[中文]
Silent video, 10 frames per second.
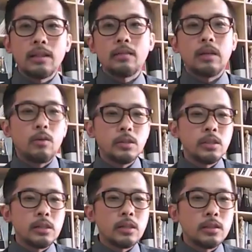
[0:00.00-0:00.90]
看到的啊、会
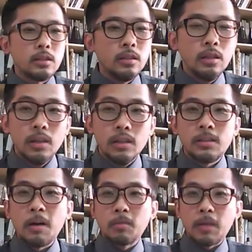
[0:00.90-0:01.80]
是像是
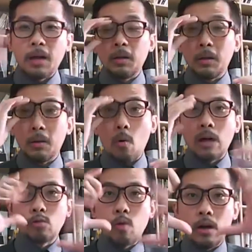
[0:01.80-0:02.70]
教堂的
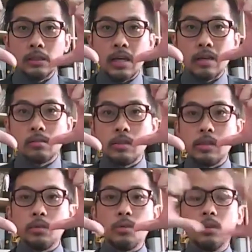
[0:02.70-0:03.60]
花窗一样，是
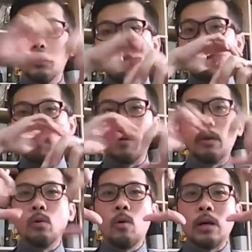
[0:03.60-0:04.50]
一个圆的，有点像
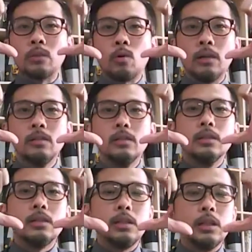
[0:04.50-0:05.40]
玫瑰花窗，
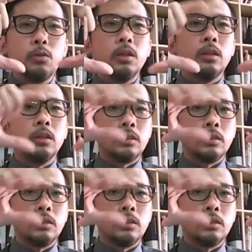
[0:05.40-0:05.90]
是一个圆的。